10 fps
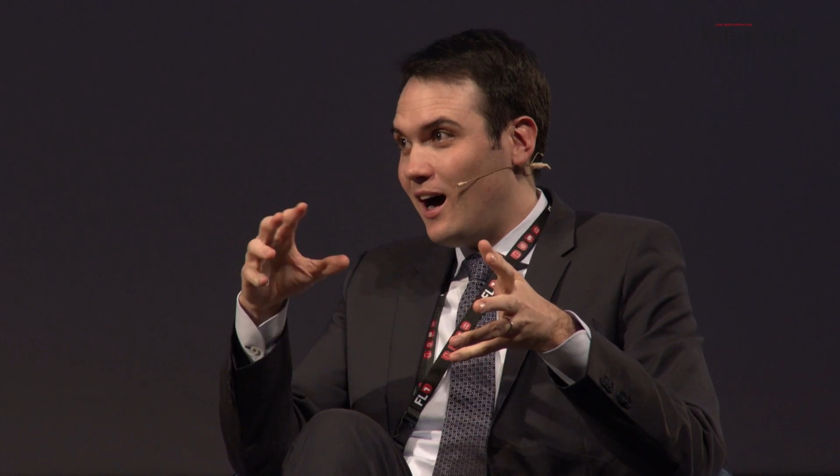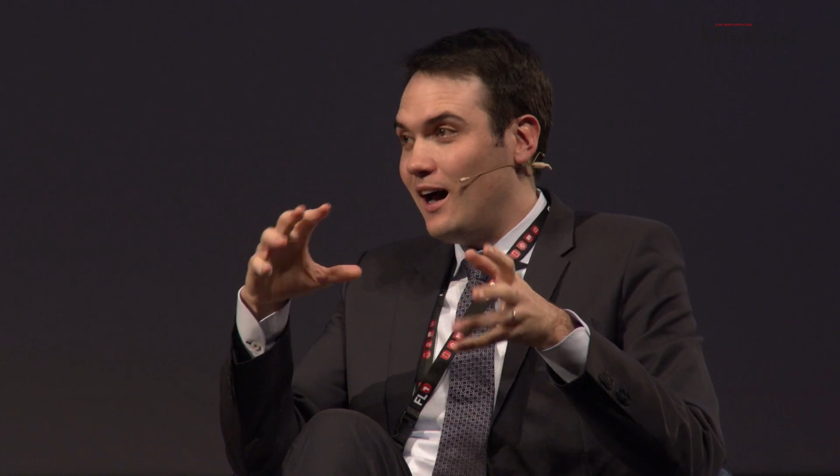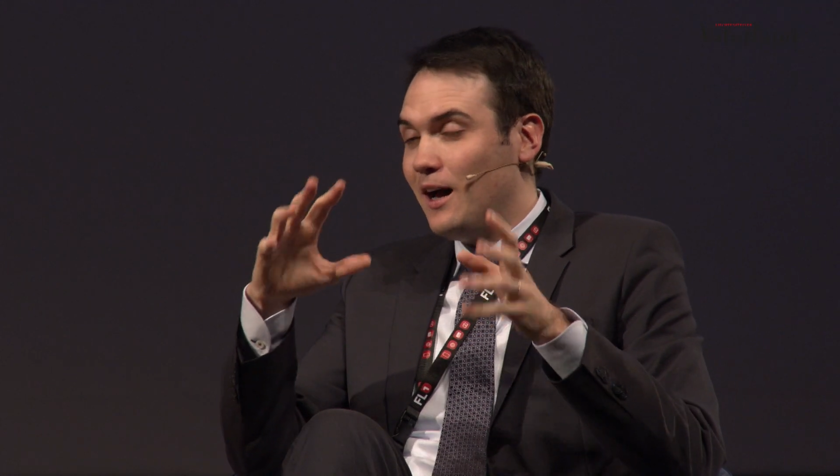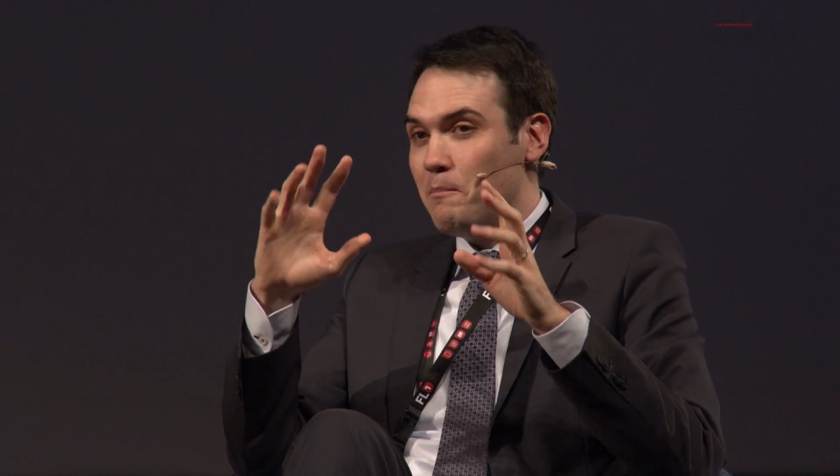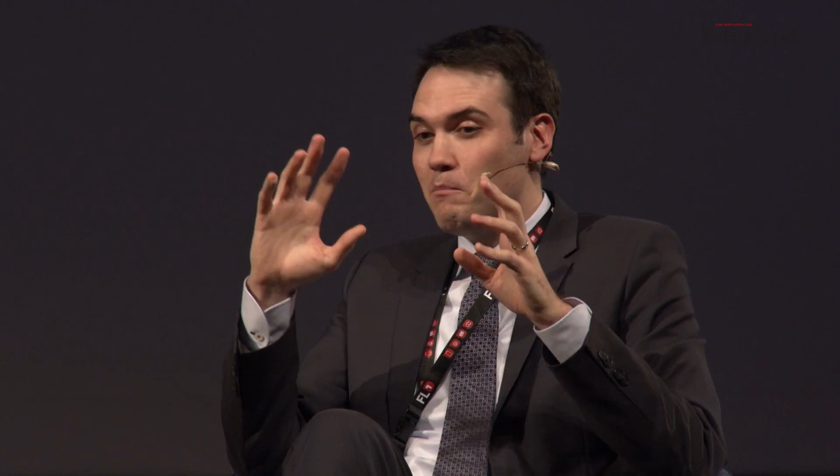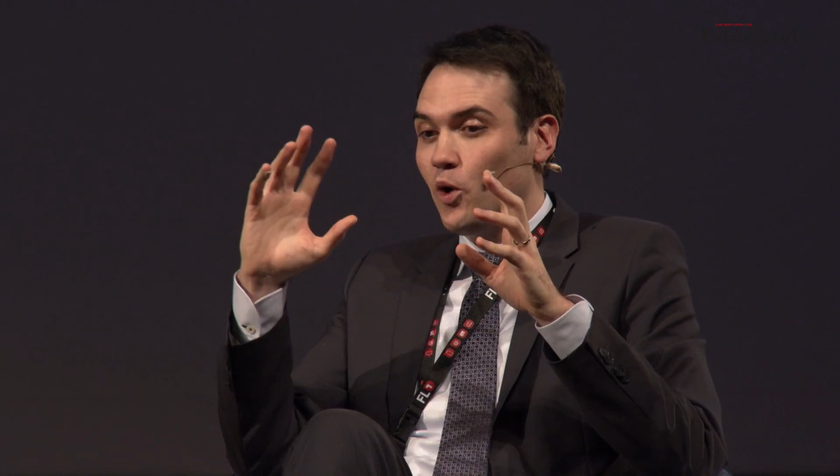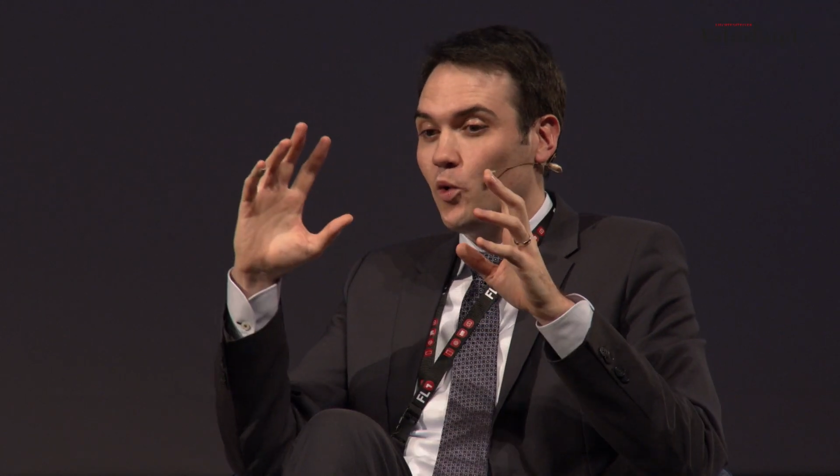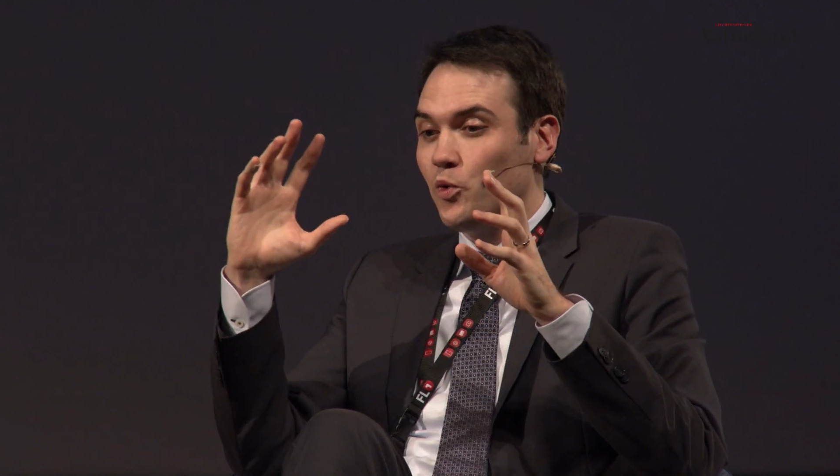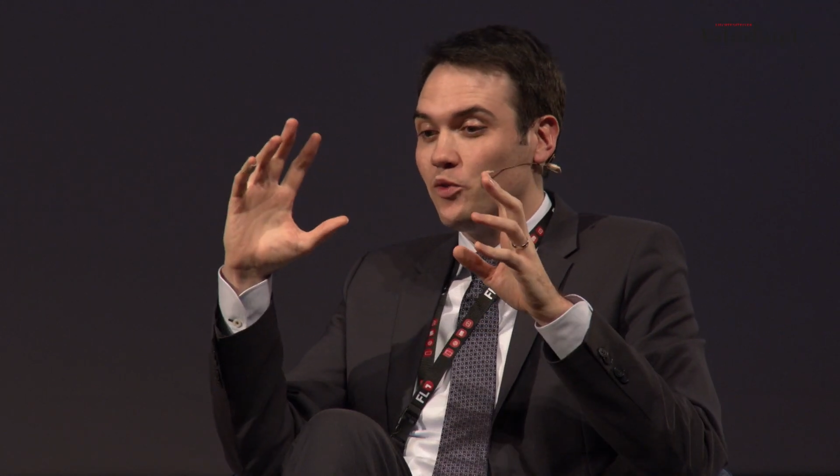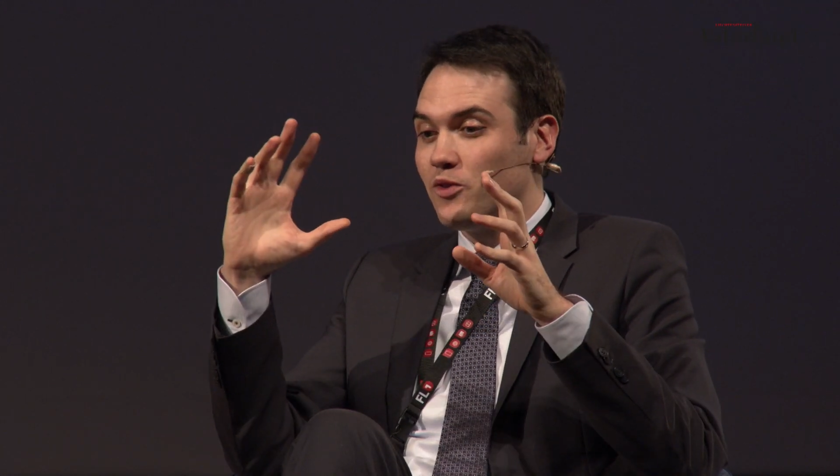Ähm,
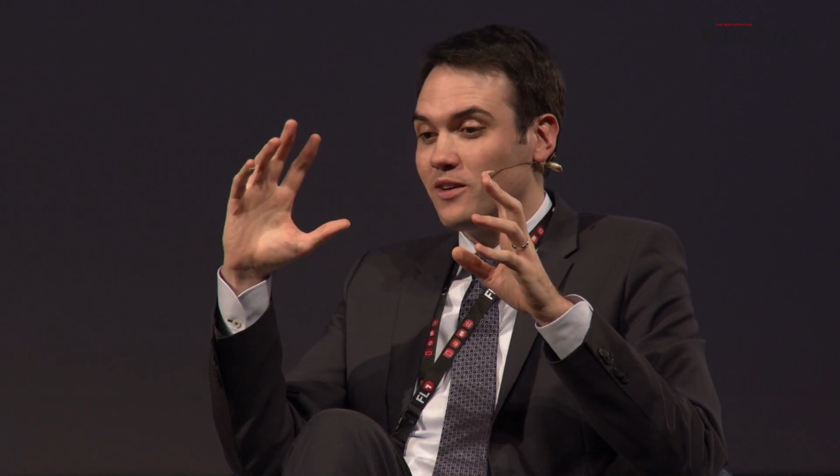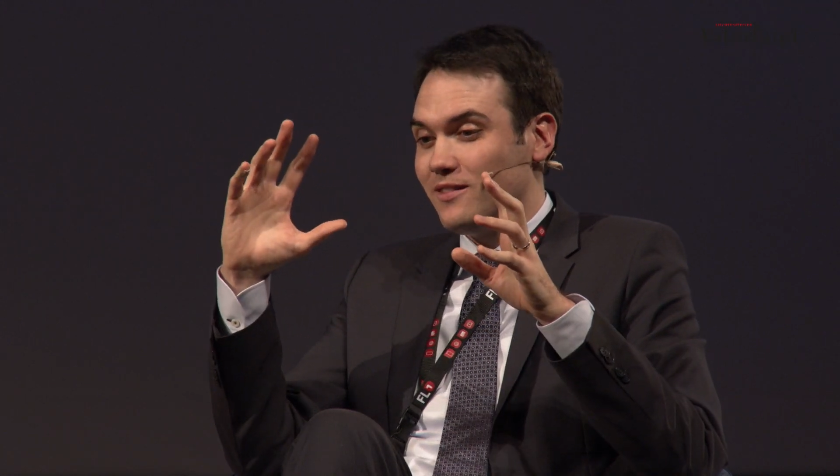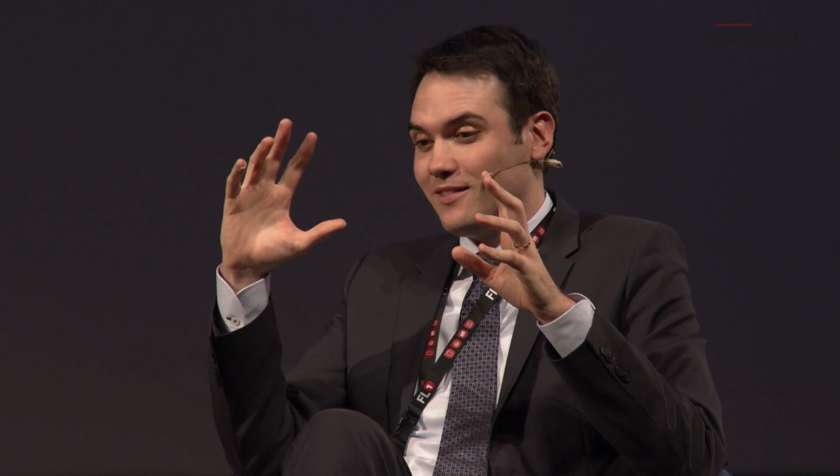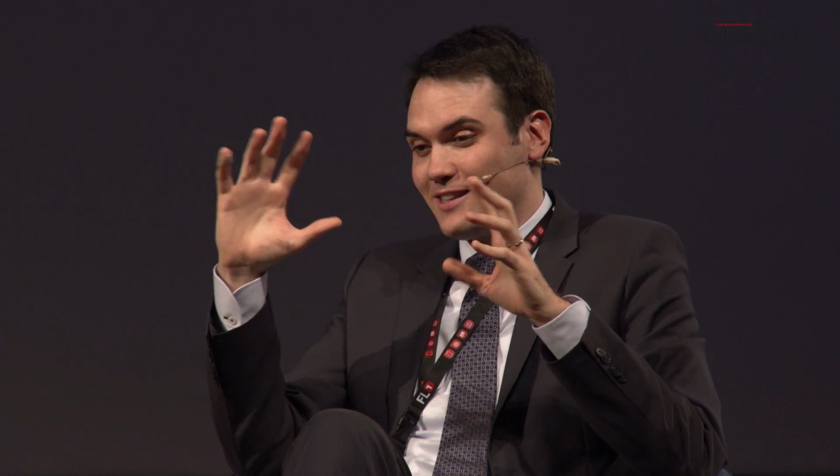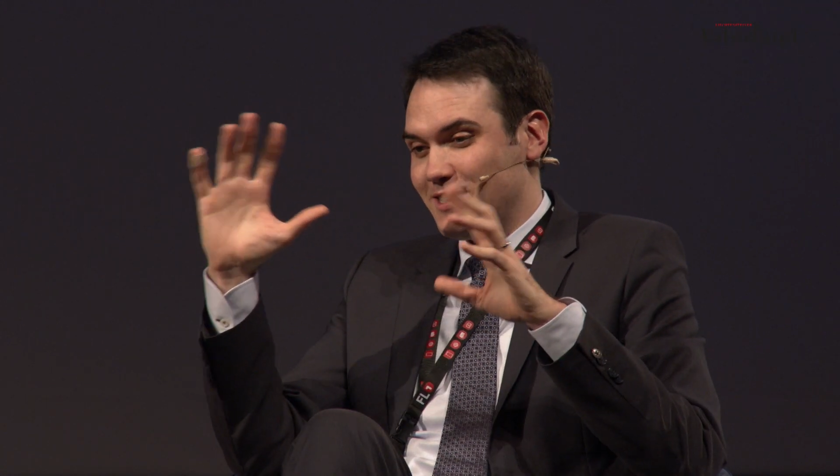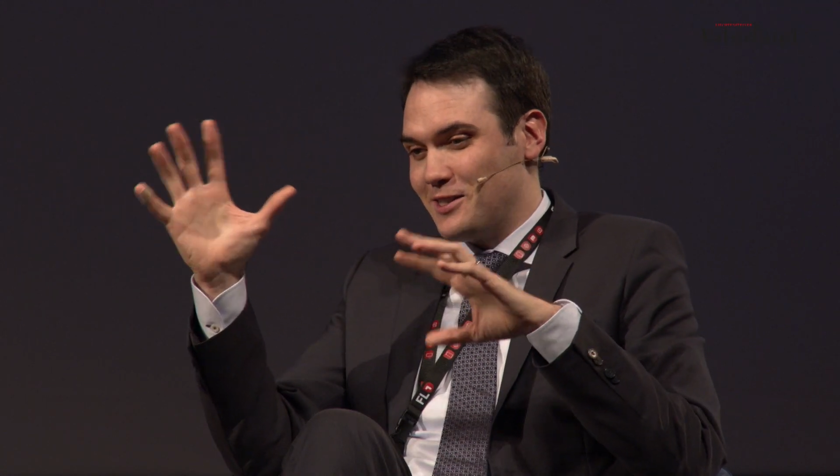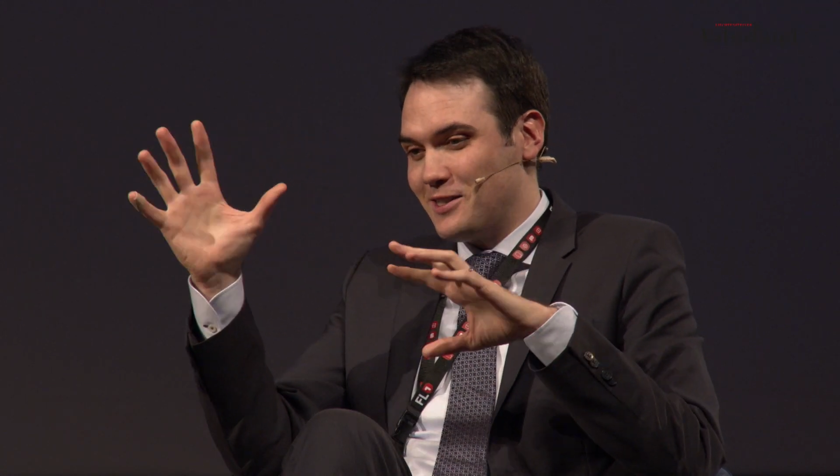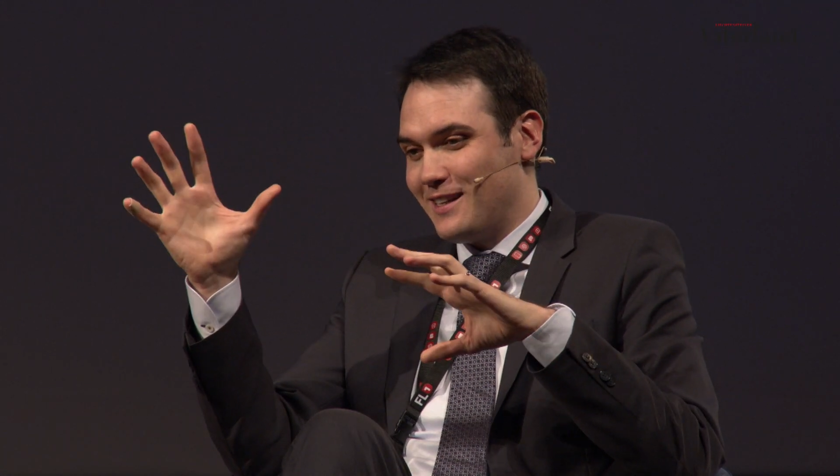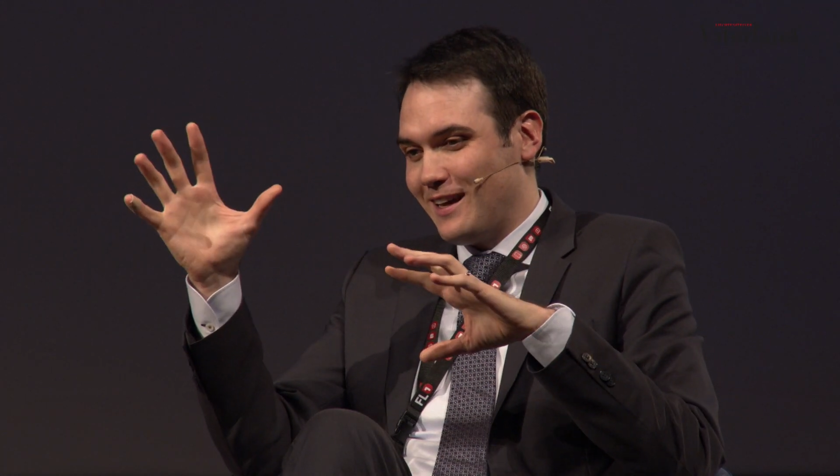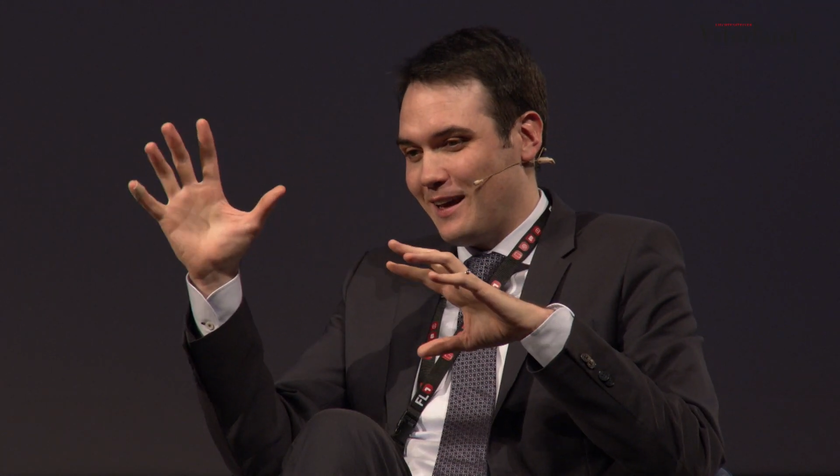und das
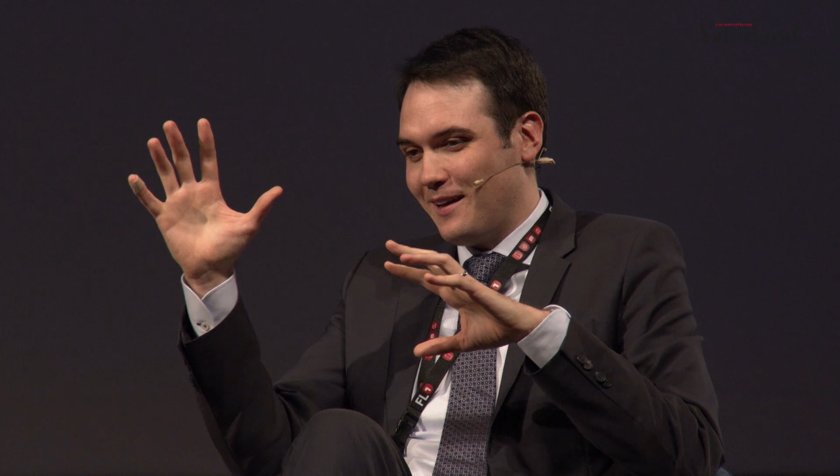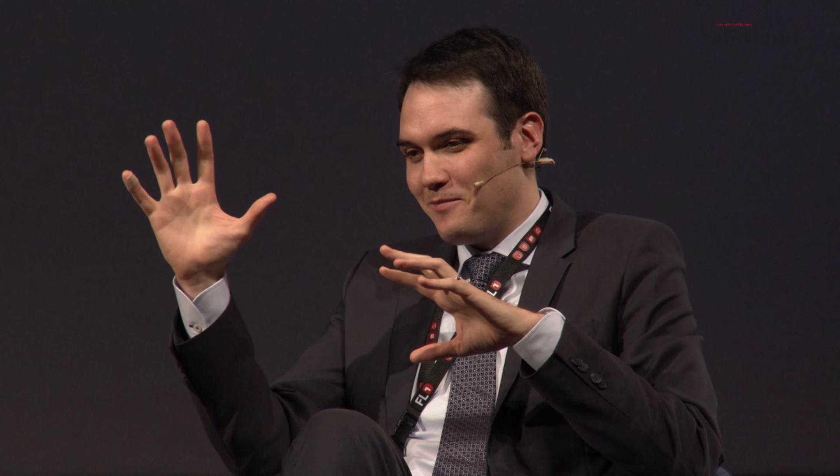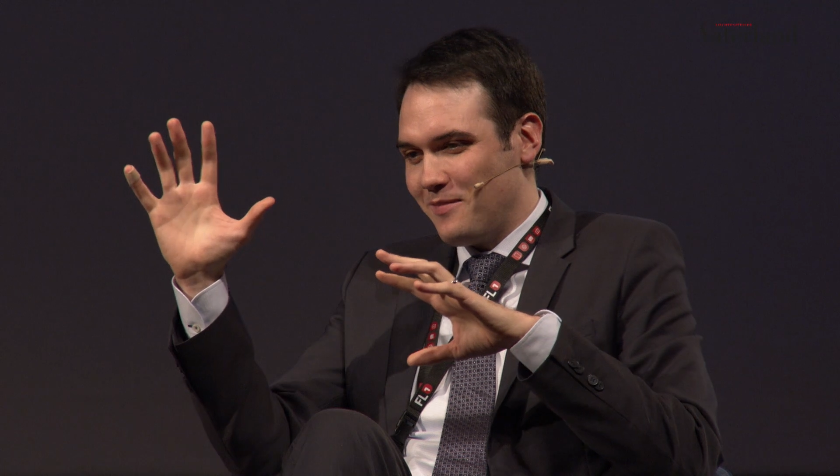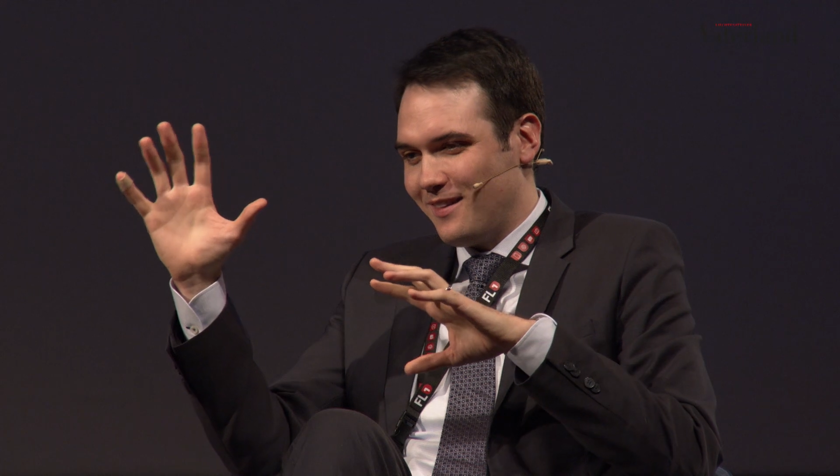ist äh,